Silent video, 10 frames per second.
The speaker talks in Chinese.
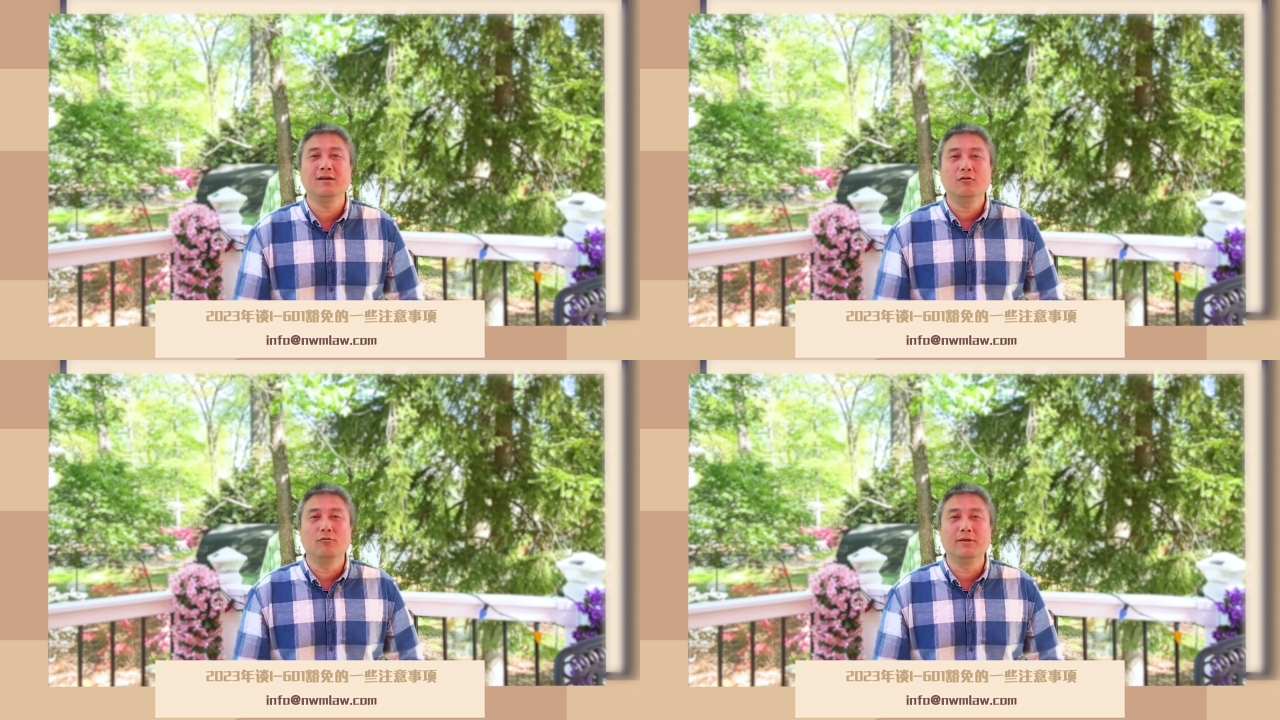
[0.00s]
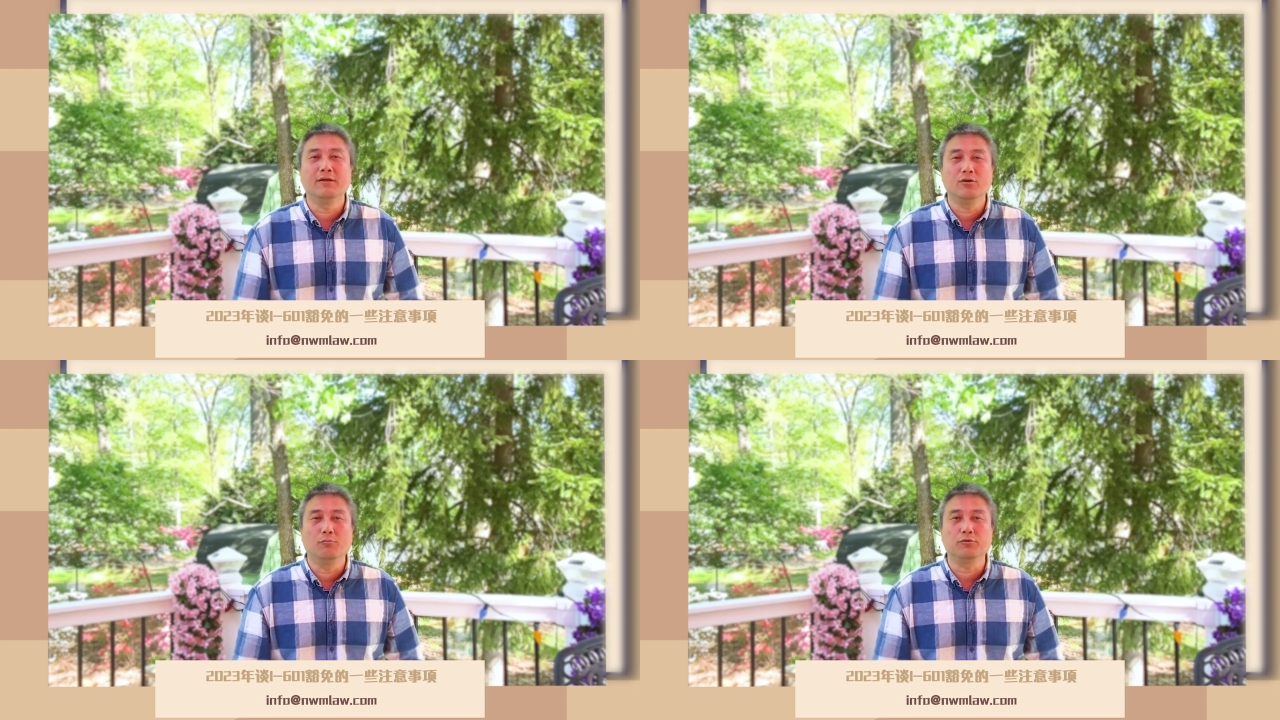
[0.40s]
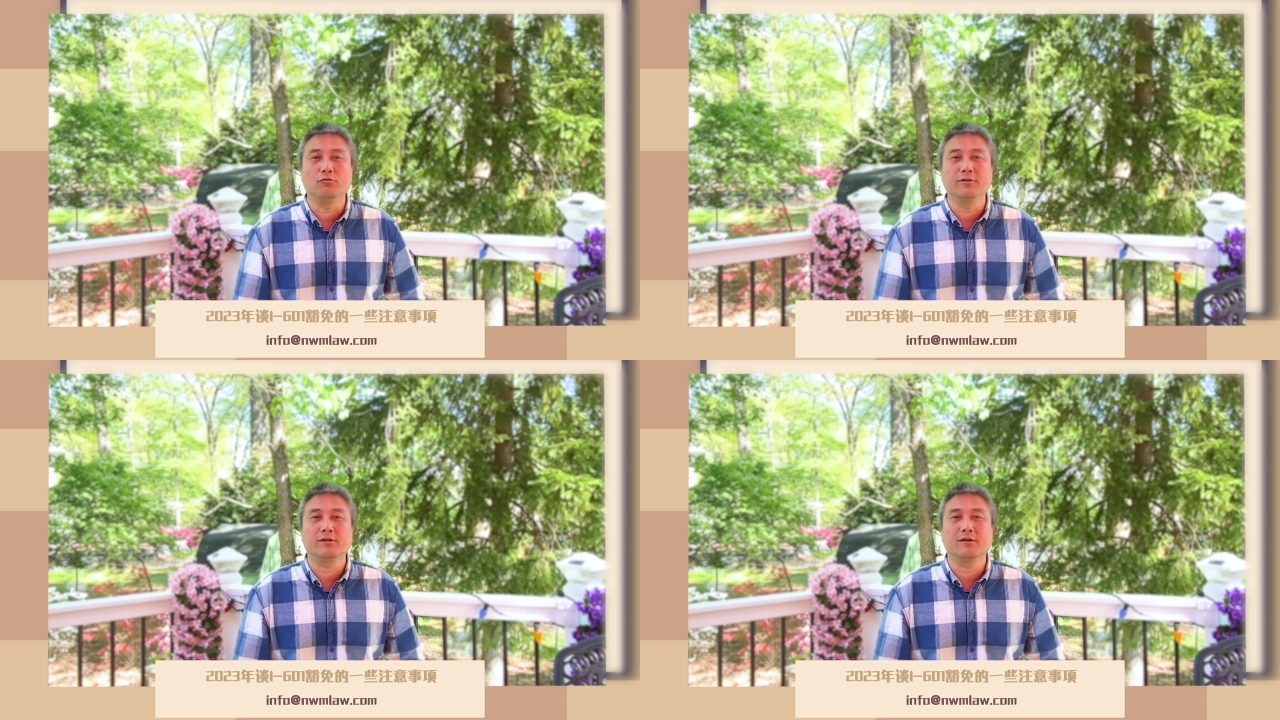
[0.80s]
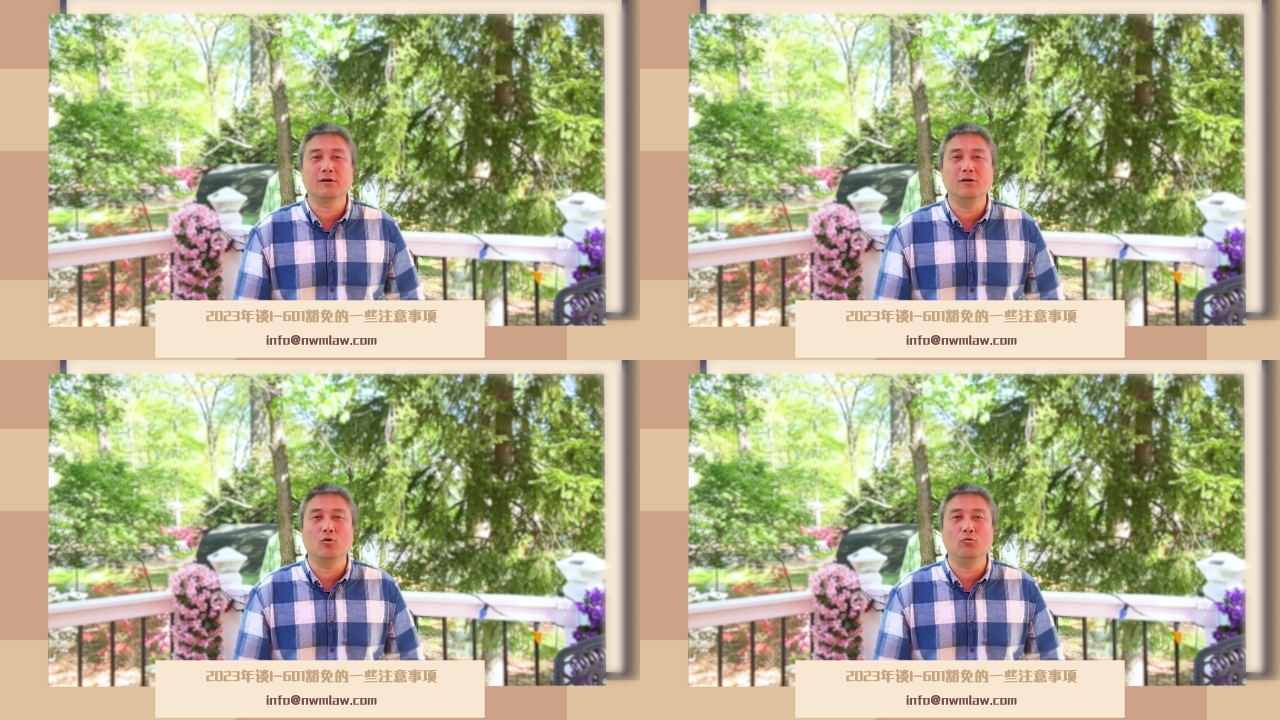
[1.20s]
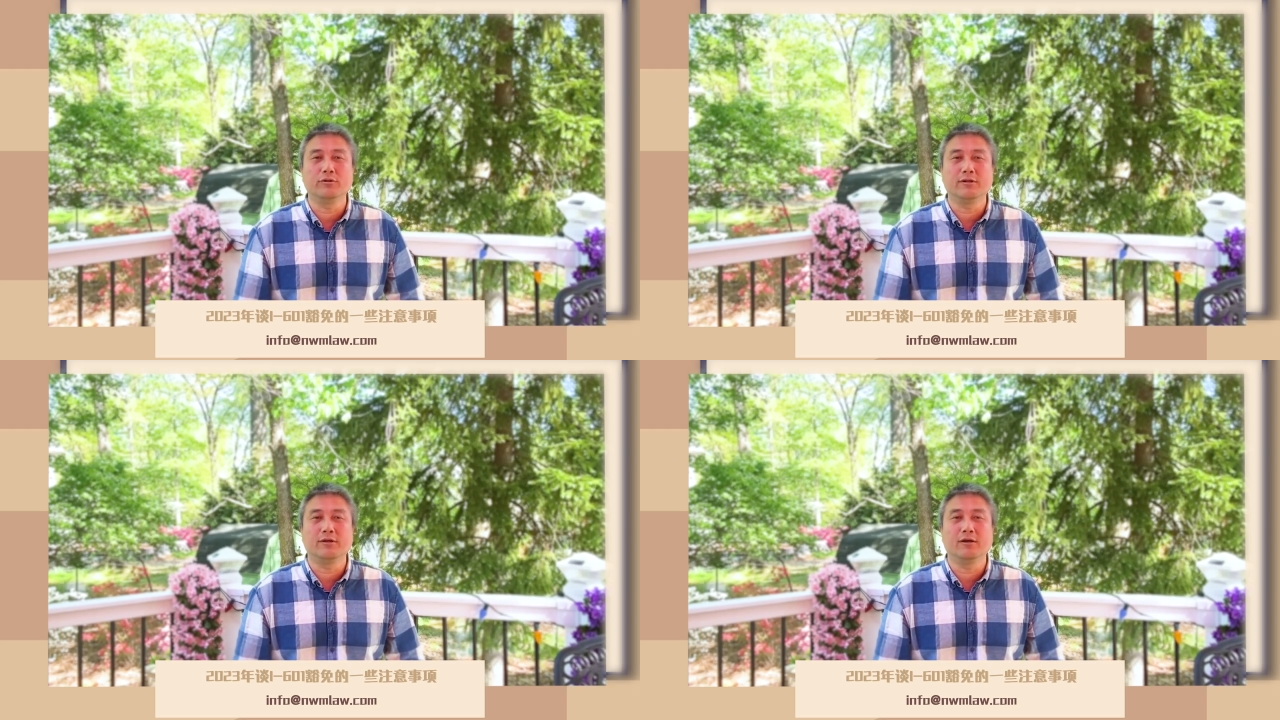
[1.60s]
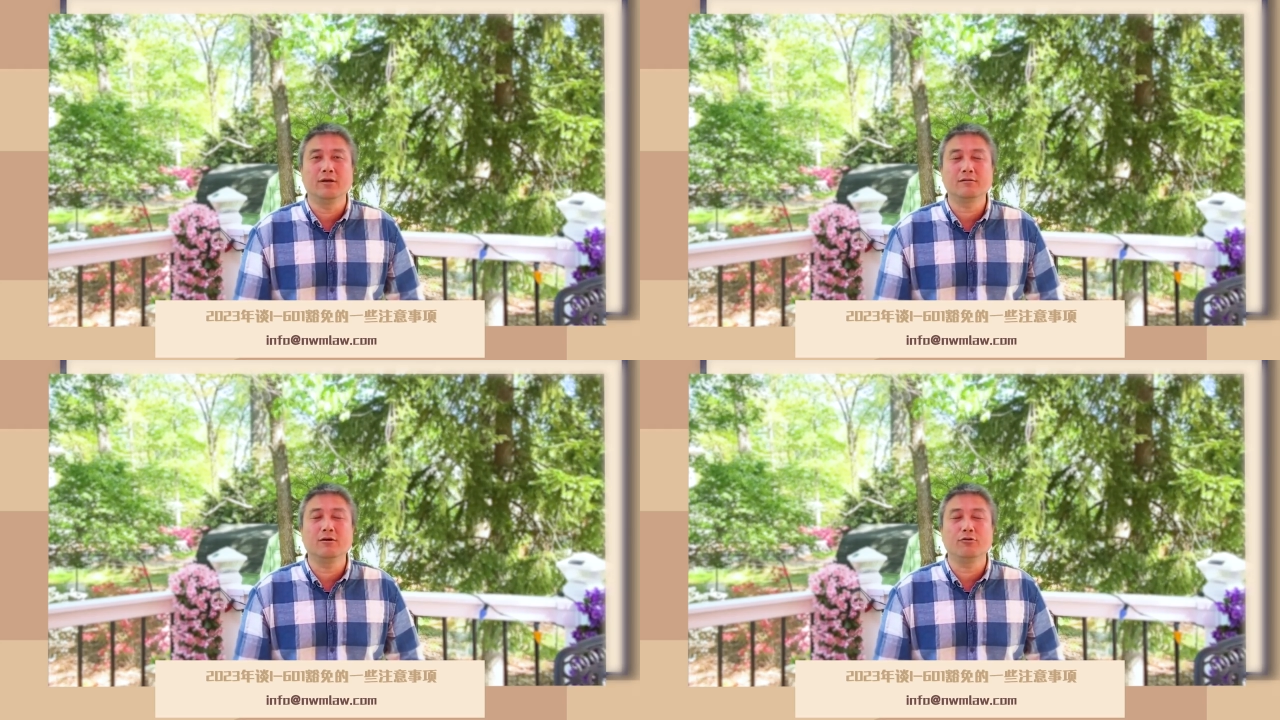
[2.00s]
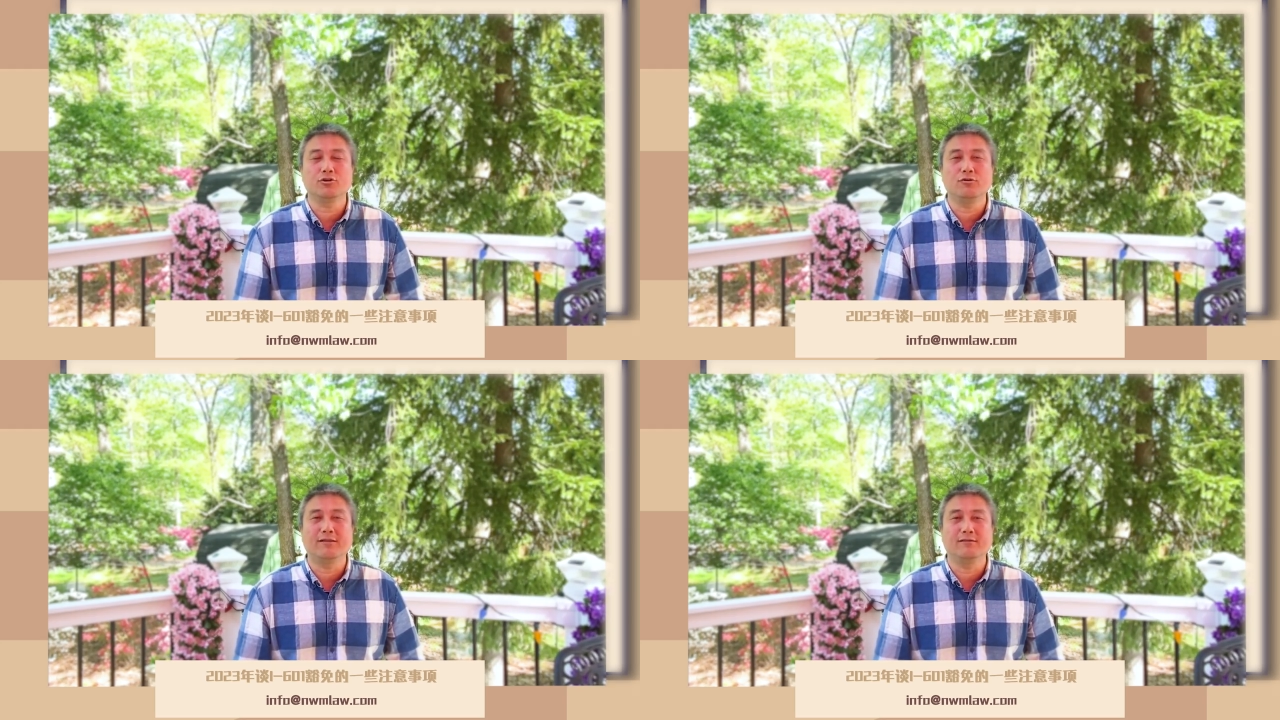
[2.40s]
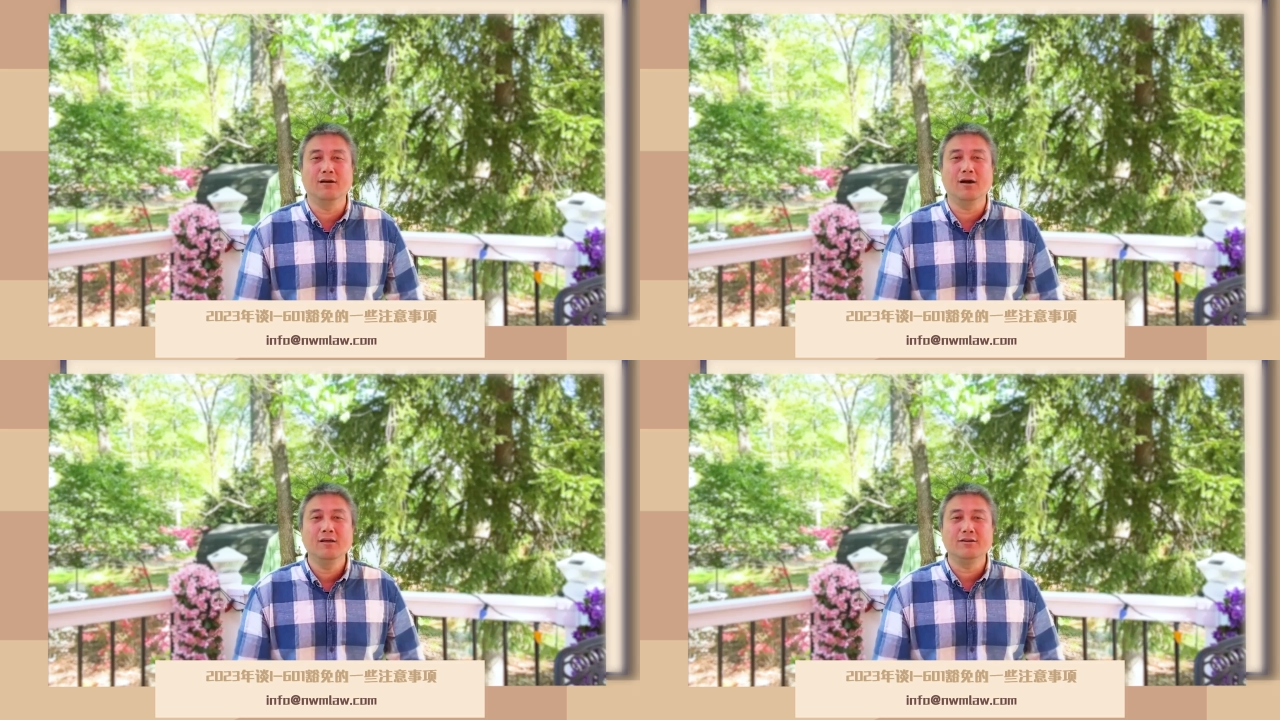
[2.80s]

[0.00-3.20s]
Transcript: 我们有不同的这个客户他的策略选择，